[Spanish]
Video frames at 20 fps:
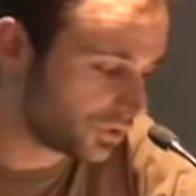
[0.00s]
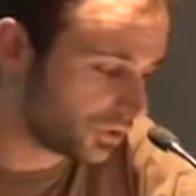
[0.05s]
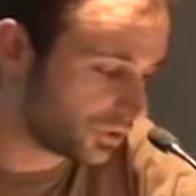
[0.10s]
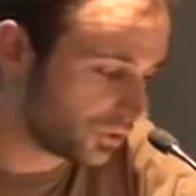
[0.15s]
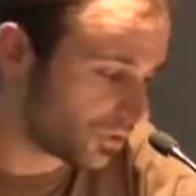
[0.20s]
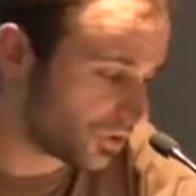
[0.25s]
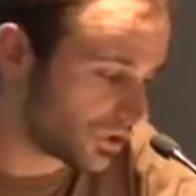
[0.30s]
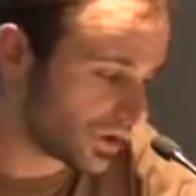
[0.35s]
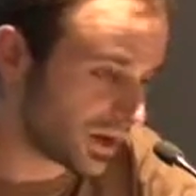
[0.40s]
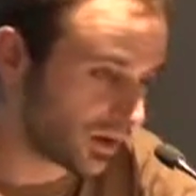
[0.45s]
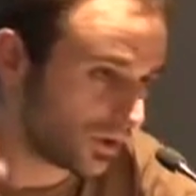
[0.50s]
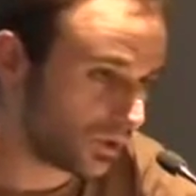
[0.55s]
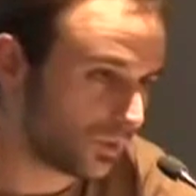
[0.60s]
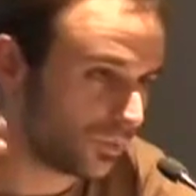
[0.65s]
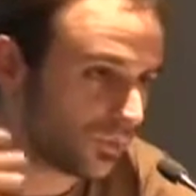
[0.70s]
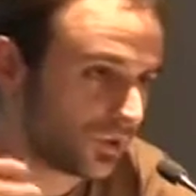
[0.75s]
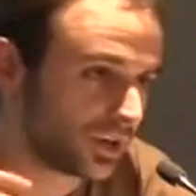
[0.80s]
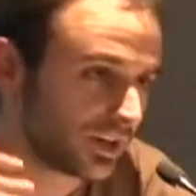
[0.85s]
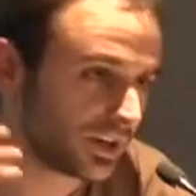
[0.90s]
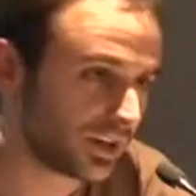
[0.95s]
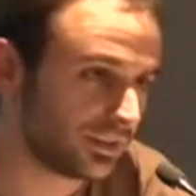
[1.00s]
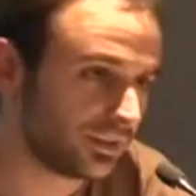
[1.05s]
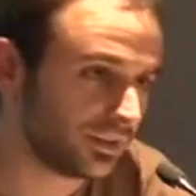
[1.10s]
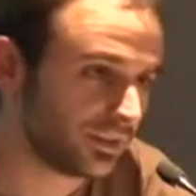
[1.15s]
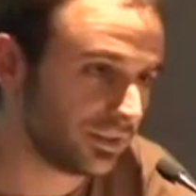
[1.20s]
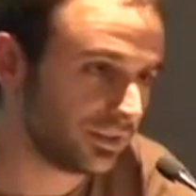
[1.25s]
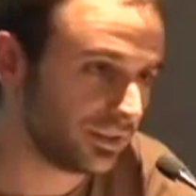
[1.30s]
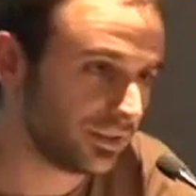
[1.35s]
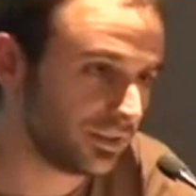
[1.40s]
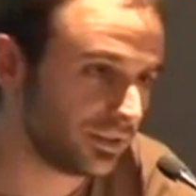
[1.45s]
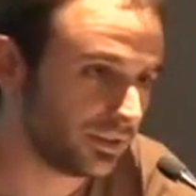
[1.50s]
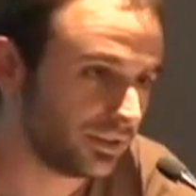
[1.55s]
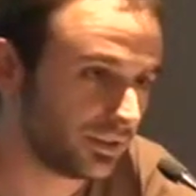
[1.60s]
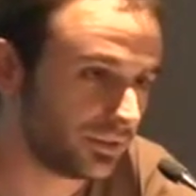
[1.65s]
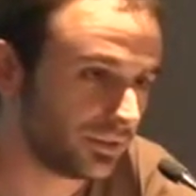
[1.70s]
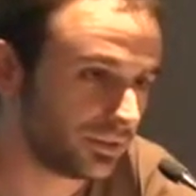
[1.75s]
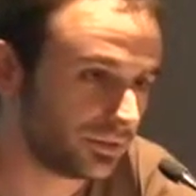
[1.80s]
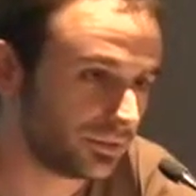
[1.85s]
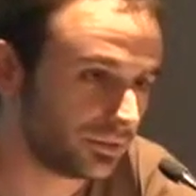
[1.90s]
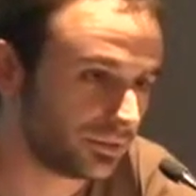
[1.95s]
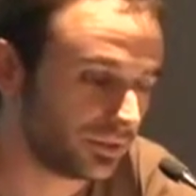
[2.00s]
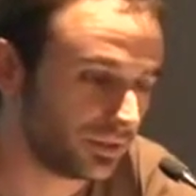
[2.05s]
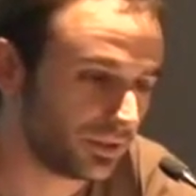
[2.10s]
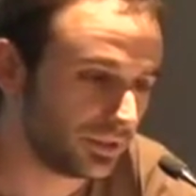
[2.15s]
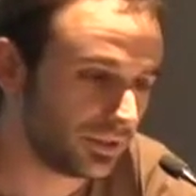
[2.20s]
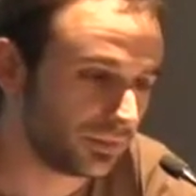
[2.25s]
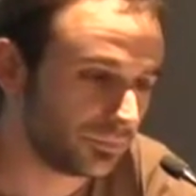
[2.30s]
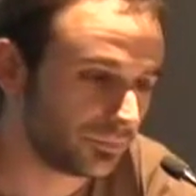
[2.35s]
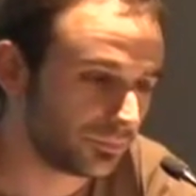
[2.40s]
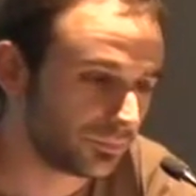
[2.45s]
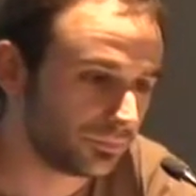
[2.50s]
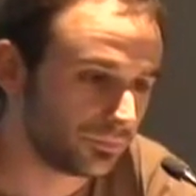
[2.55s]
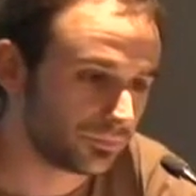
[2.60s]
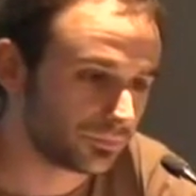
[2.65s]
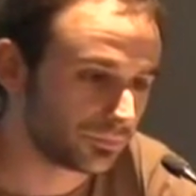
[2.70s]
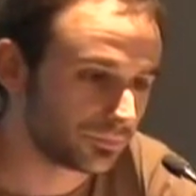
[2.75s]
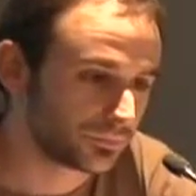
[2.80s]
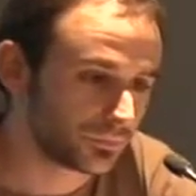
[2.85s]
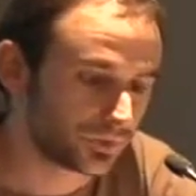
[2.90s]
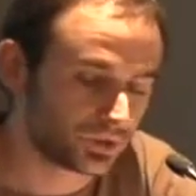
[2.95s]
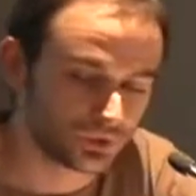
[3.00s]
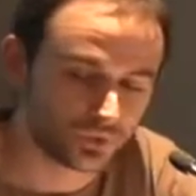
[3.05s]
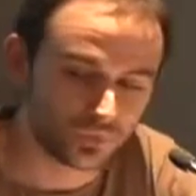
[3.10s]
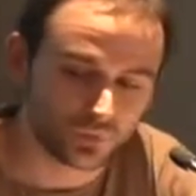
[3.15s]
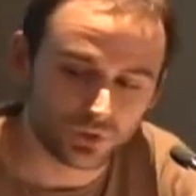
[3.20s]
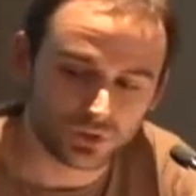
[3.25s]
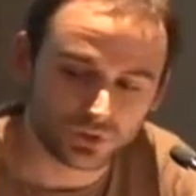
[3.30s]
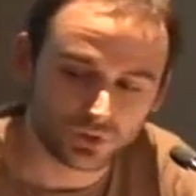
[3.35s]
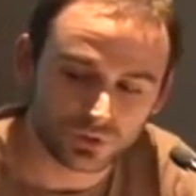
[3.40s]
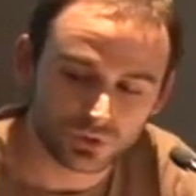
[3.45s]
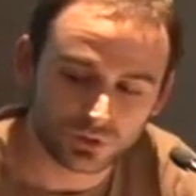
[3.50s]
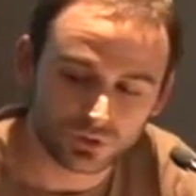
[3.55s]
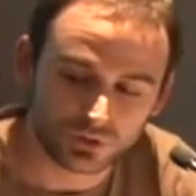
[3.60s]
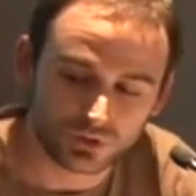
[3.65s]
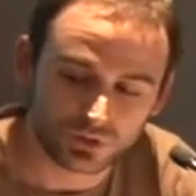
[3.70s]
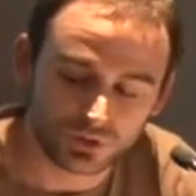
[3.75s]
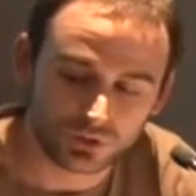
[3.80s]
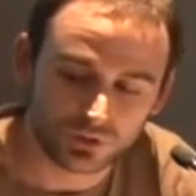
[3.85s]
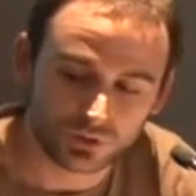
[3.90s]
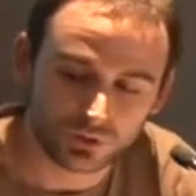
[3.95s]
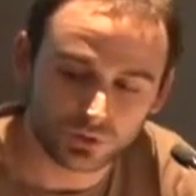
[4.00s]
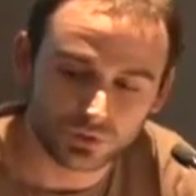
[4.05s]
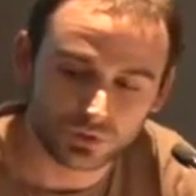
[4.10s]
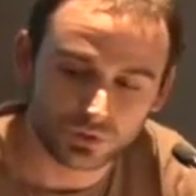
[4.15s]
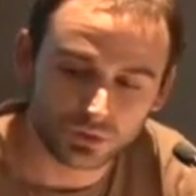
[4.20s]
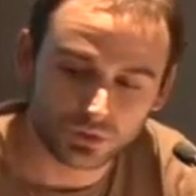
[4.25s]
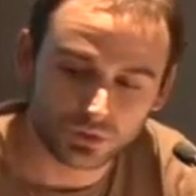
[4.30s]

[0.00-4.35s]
de un rango muy grande de, presupuestos distintos.